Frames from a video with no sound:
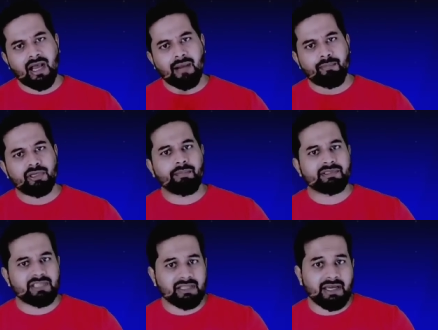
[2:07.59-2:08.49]
आप उन्हें
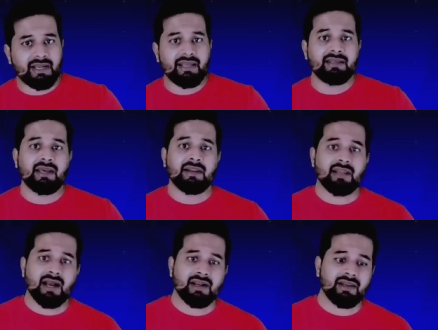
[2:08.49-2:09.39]
पसंद करें या
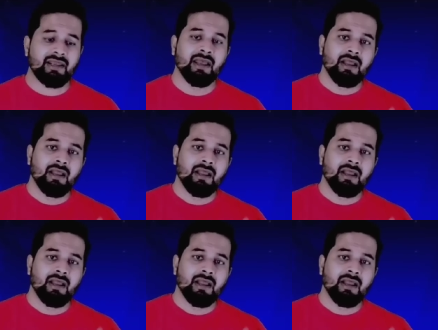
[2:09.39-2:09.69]
ना करें